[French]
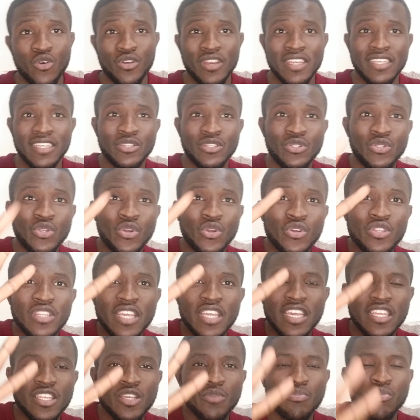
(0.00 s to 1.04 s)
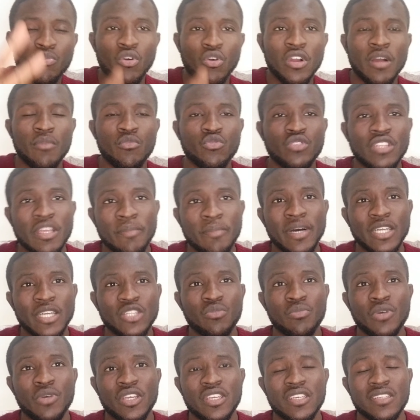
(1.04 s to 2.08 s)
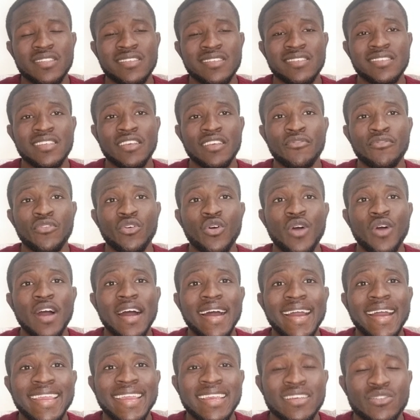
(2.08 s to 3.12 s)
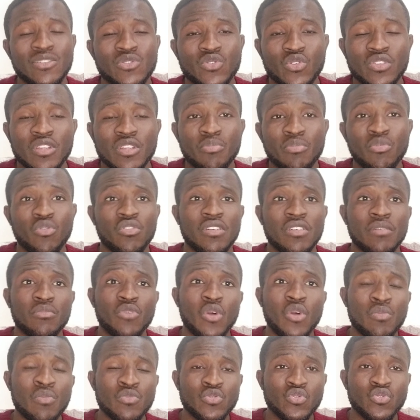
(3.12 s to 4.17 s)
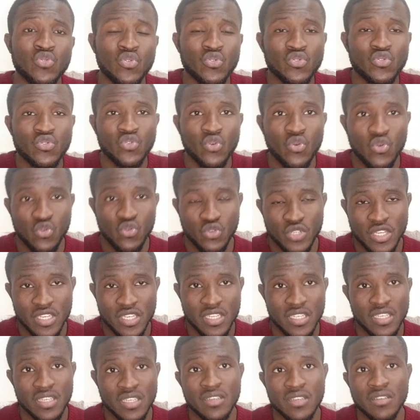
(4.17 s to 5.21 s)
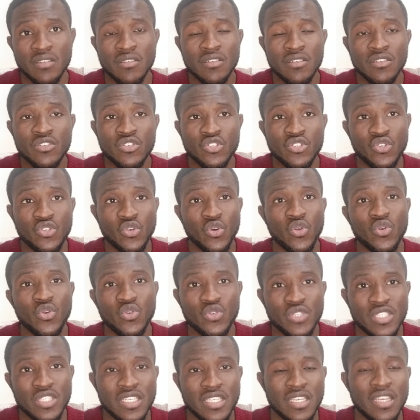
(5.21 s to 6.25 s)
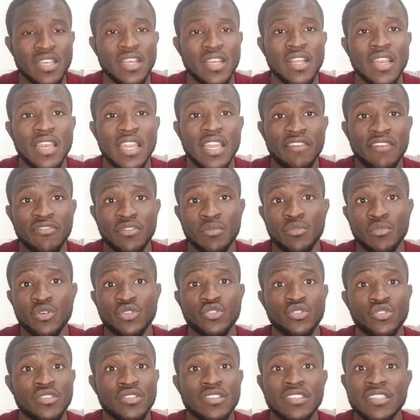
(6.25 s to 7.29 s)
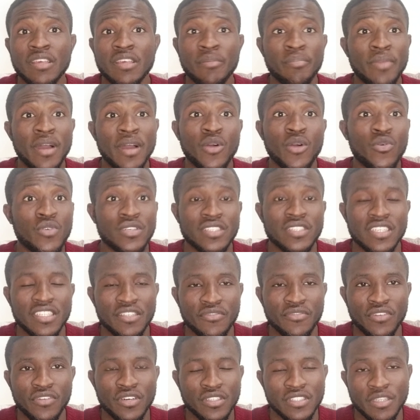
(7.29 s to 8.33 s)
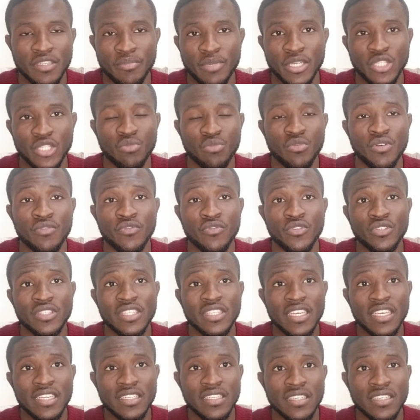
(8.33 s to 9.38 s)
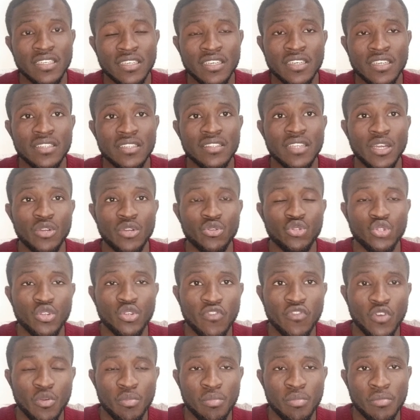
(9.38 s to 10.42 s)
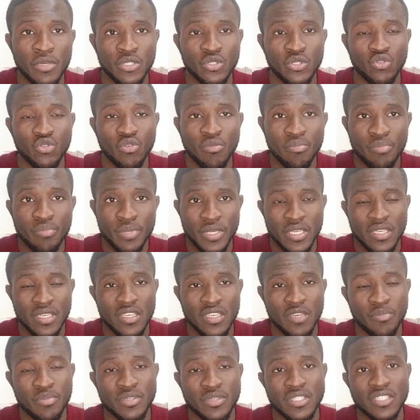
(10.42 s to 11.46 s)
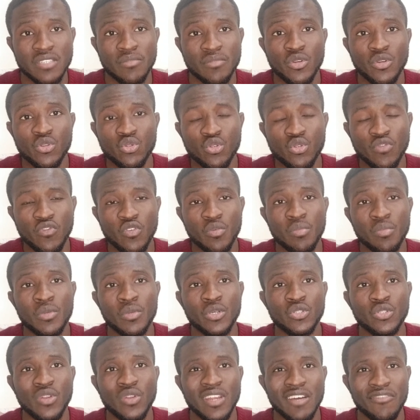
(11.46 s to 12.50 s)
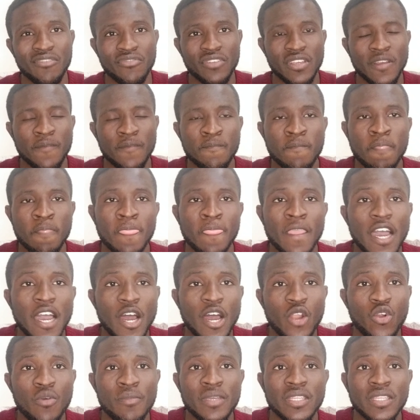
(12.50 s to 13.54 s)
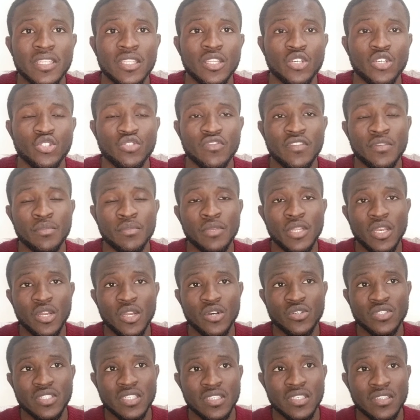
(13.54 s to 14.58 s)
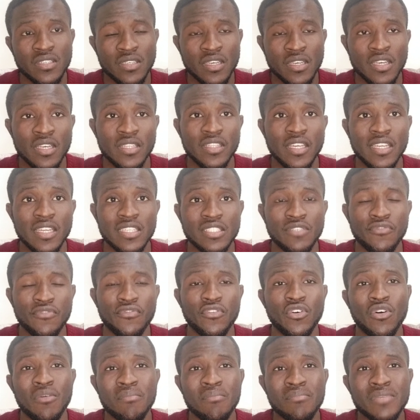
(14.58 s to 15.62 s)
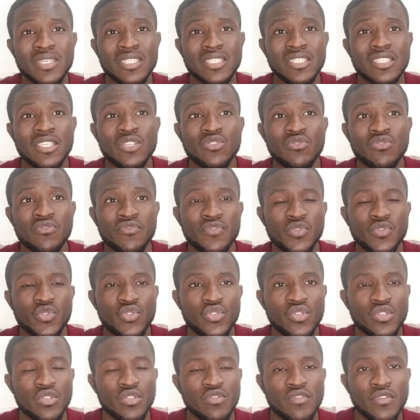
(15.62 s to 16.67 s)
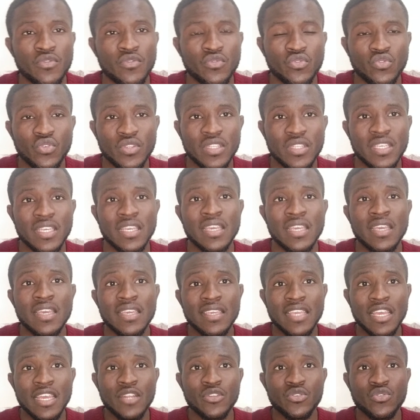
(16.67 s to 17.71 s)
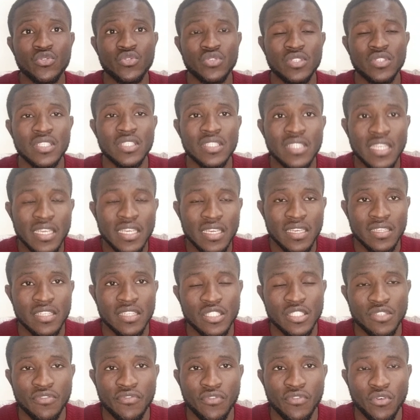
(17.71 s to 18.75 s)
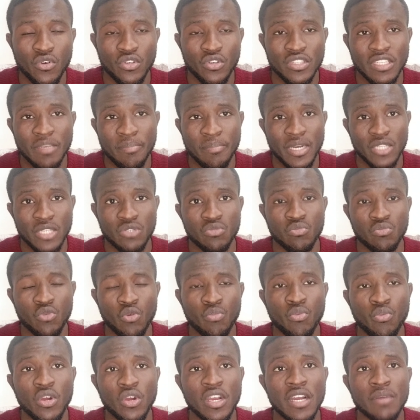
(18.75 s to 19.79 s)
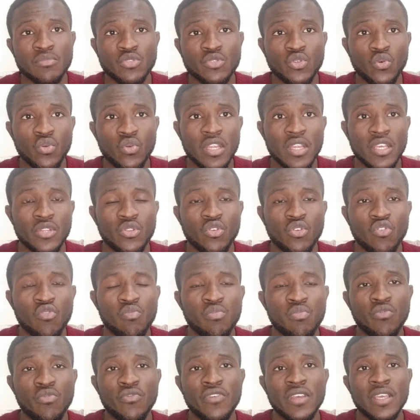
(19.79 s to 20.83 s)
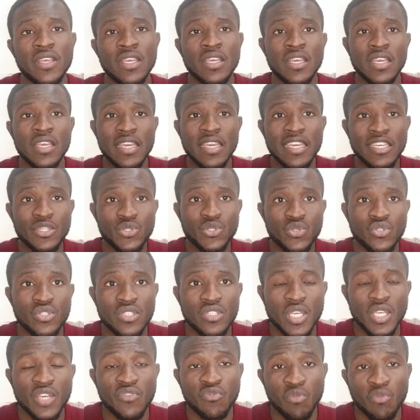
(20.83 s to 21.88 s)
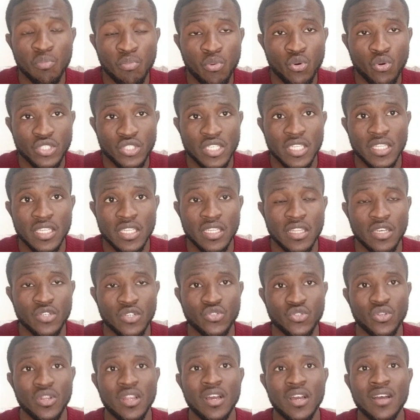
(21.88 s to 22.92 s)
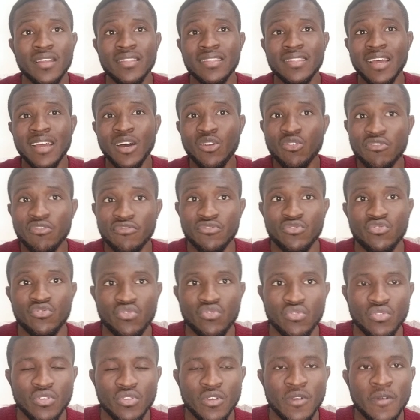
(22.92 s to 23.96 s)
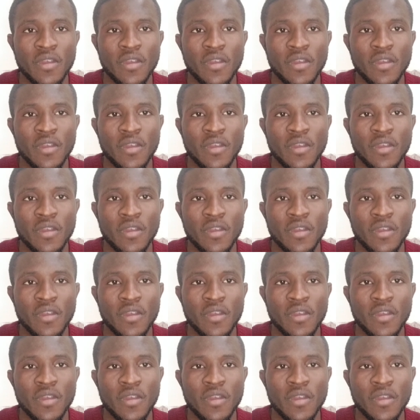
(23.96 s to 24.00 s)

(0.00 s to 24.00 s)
Les deux derniers programmes ou départements qui te serviront à rien sont des programmes comme sociologie et géologie. Là, vraiment, je ne sais pas à quoi ces différents départements vont t'aider dans le développement de ton pays et précisément le développement de l'Afrique. Alors maintenant, je vais me lancer dans les différents métiers du futur. Je vais vous donner quelques idées des différents départements, programmes scolaires dont vous pouvez étudier et vous projeter dans cela, dans le futur.